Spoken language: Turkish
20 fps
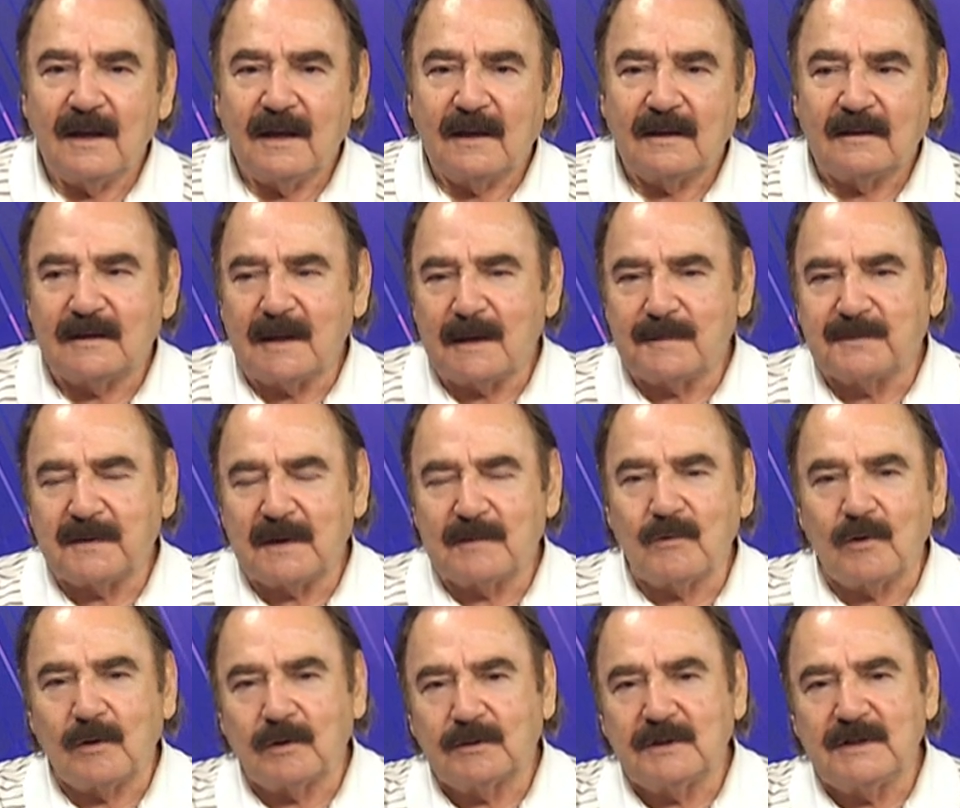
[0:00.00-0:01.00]
Deprem
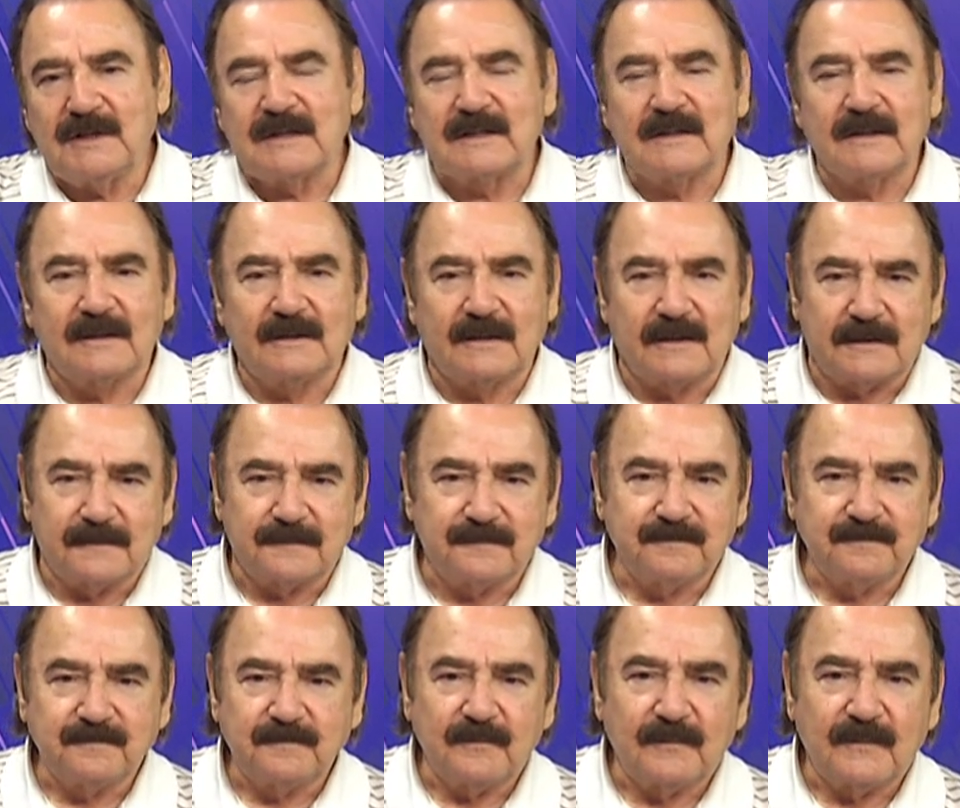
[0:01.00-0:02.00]
oldu, yıkıldı.
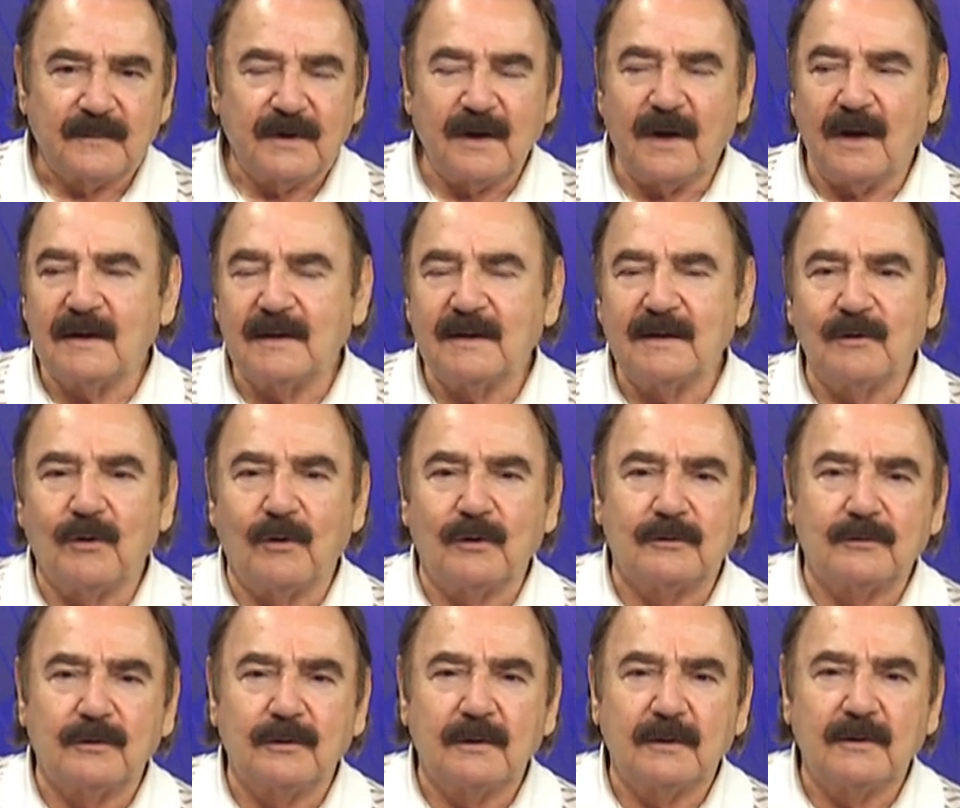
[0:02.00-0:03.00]
Yangın
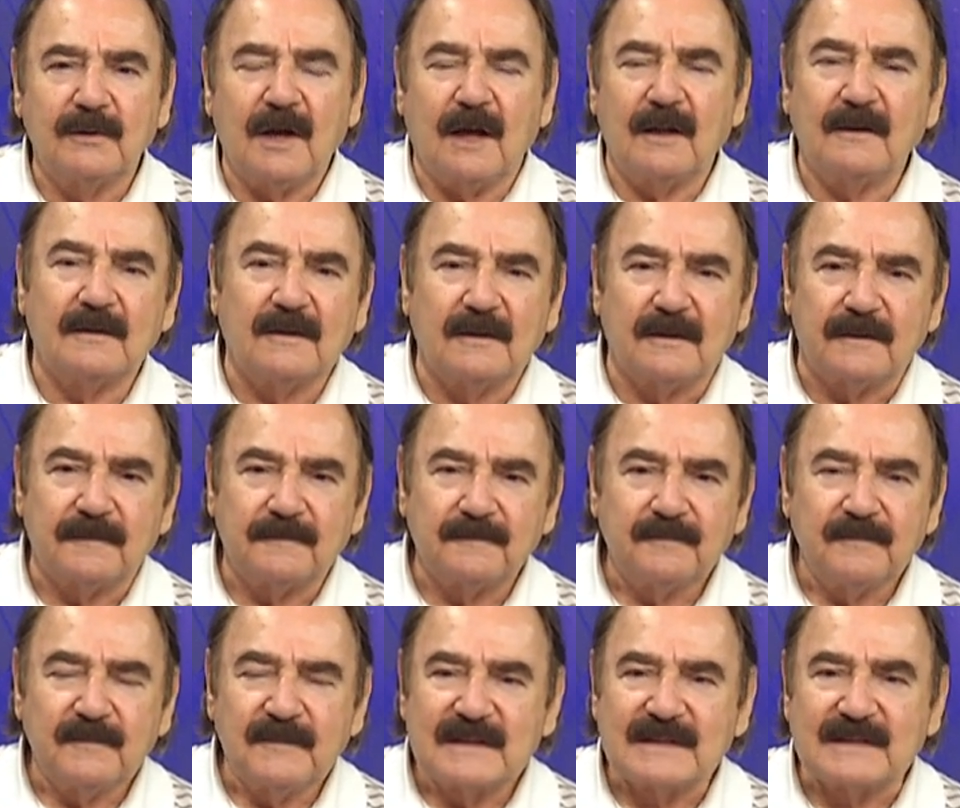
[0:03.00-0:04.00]
oldu, yandı.
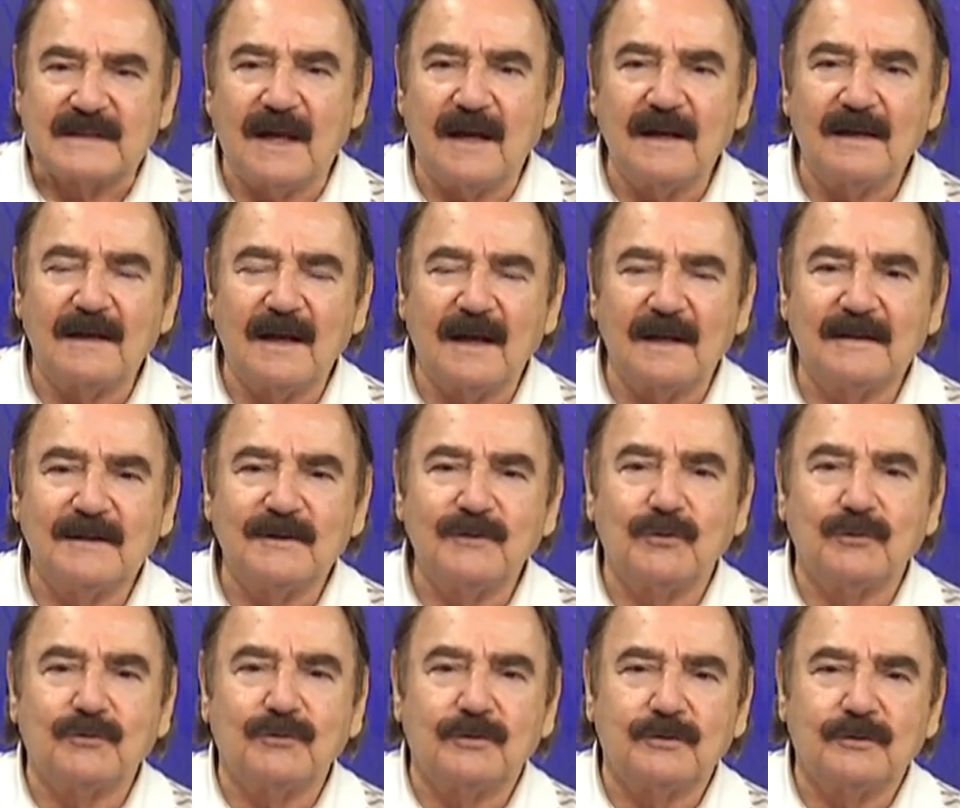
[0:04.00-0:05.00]
Sel geldi,
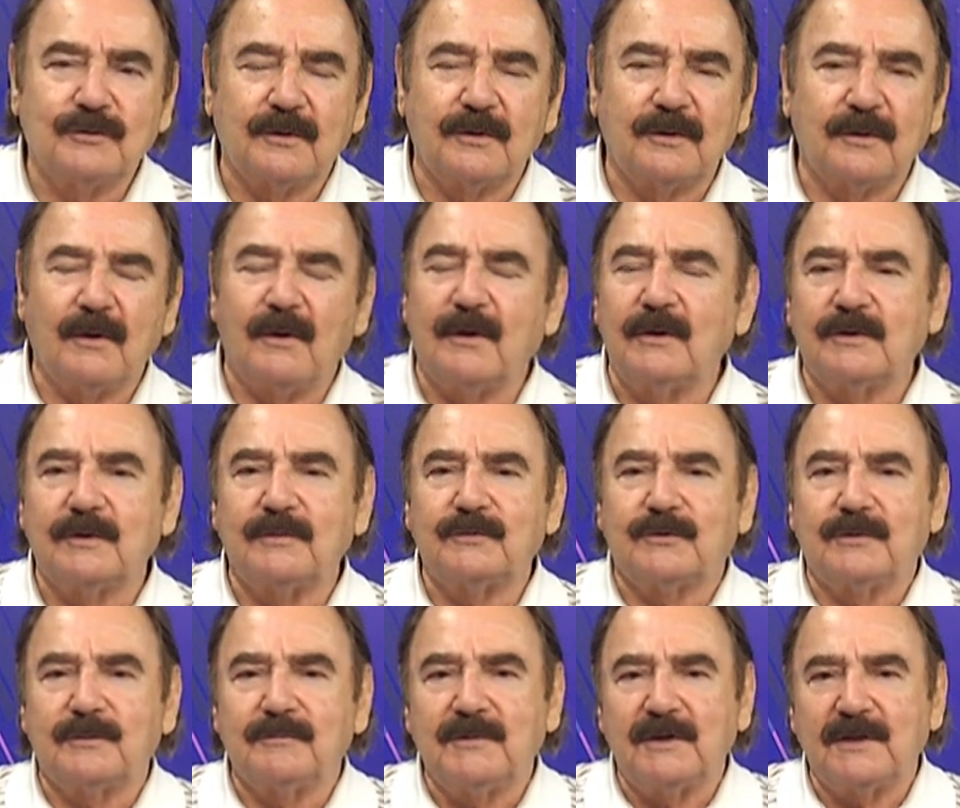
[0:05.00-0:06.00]
götürdü. Ne oldu?
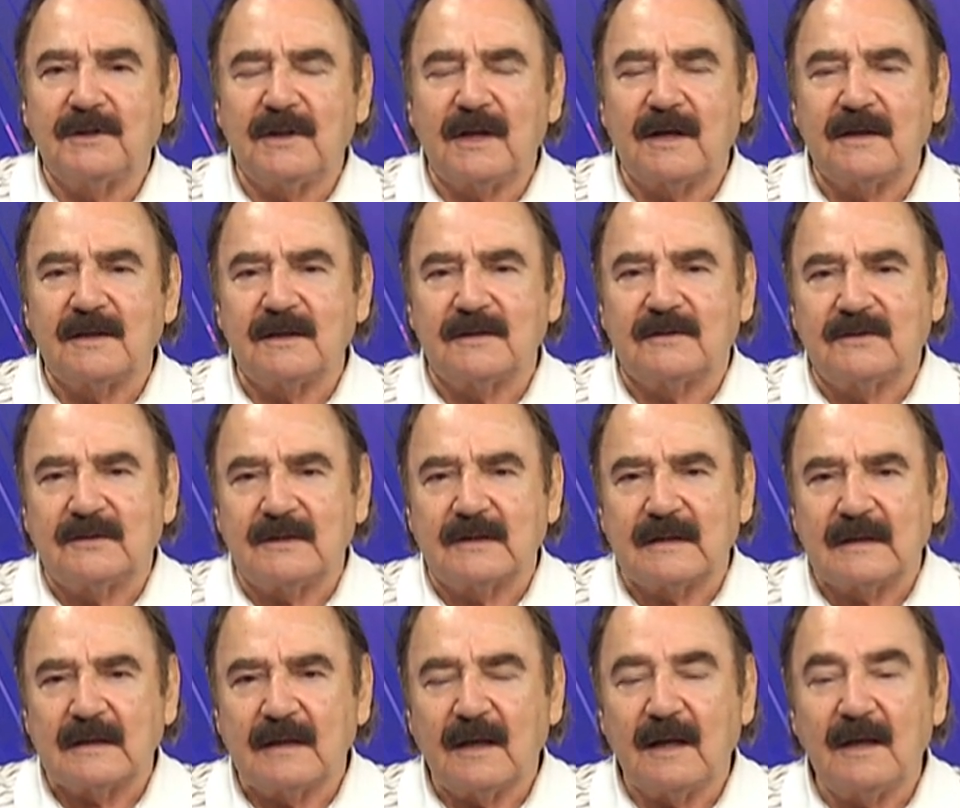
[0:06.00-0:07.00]
Bütün bilgiler
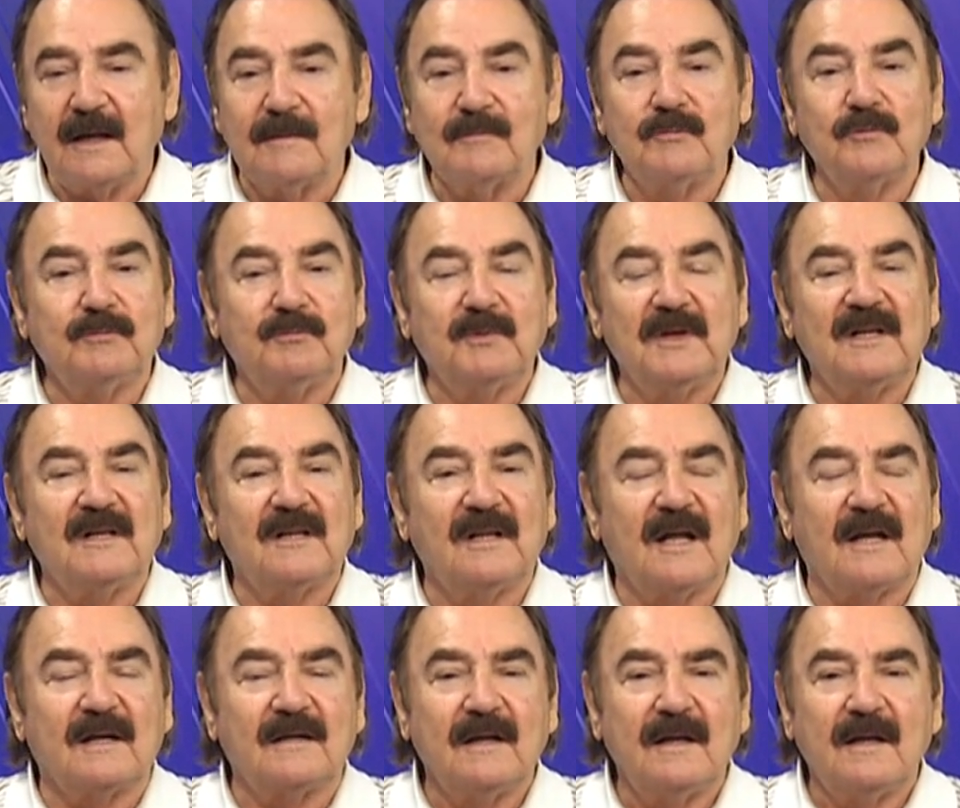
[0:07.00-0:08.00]
gitti. Hele bu
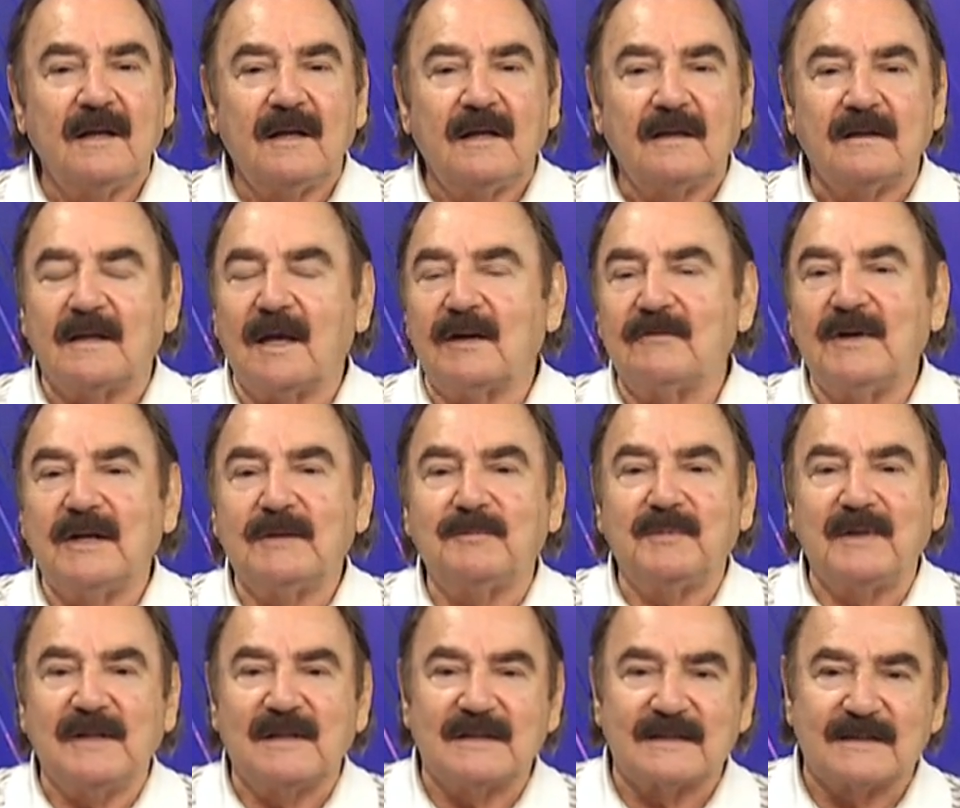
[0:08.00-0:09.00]
bilgiler devlet
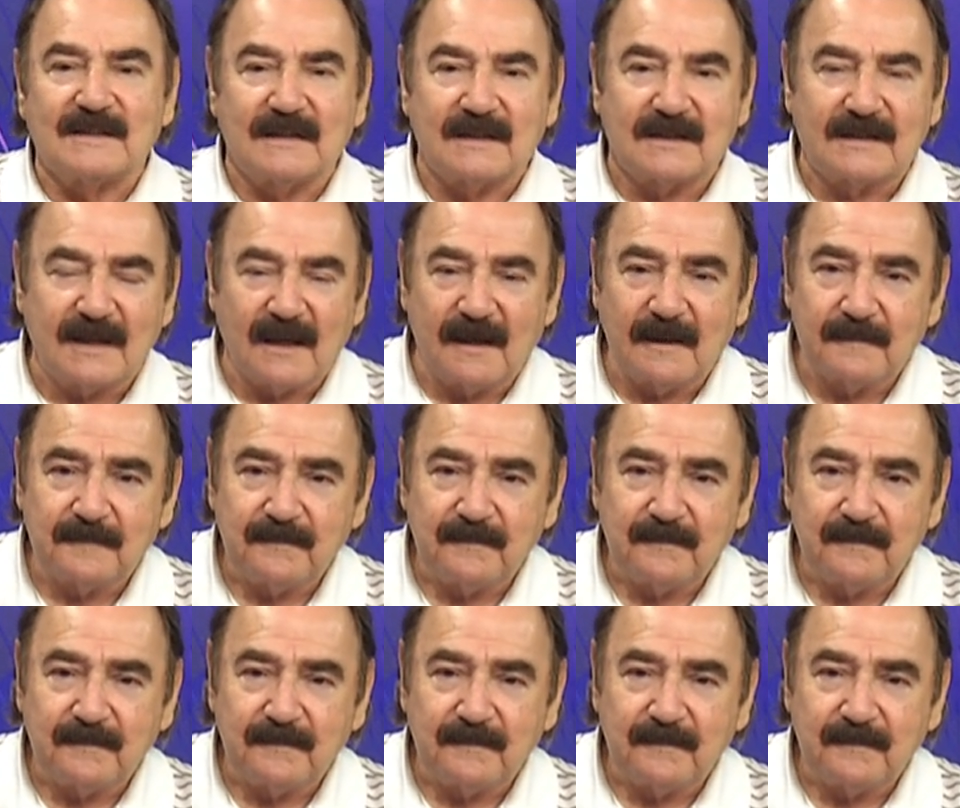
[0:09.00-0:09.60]
bilgisi ise,